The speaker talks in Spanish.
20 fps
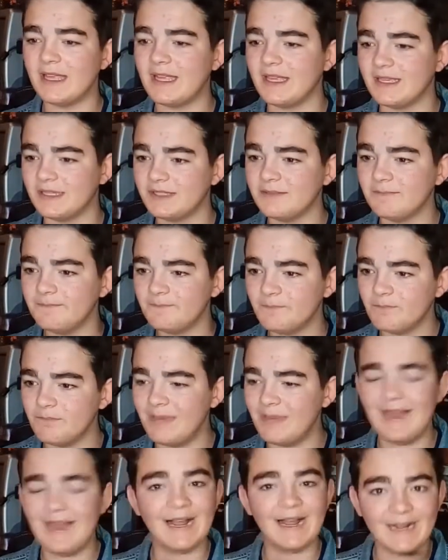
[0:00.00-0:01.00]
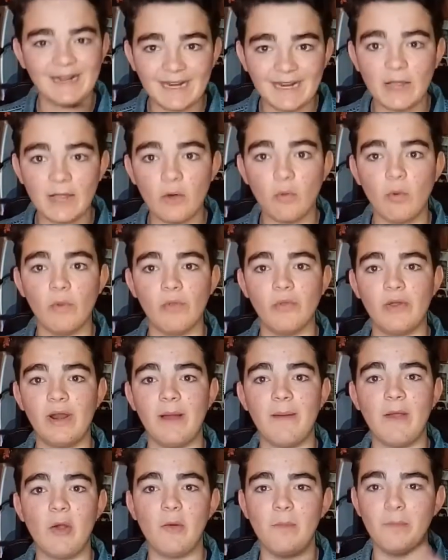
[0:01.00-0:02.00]
que es, me la creo cuando
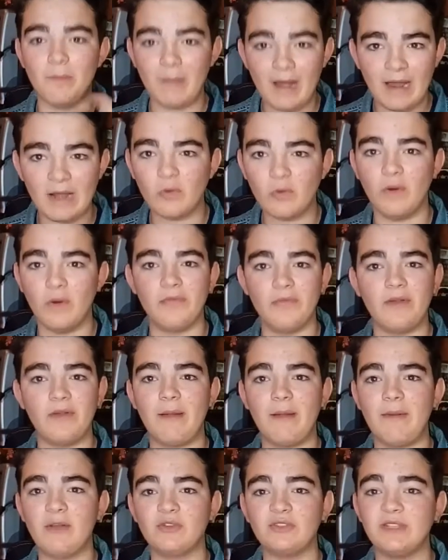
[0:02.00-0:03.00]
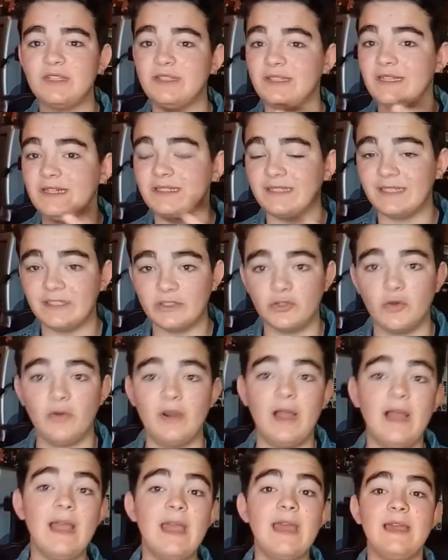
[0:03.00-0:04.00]
la veo mal, cuando la veo sentirse
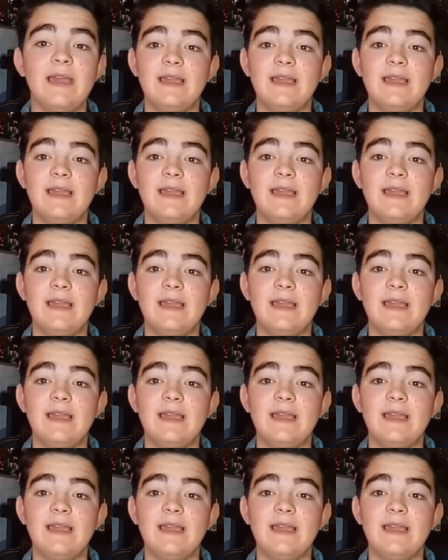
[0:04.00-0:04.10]
sola.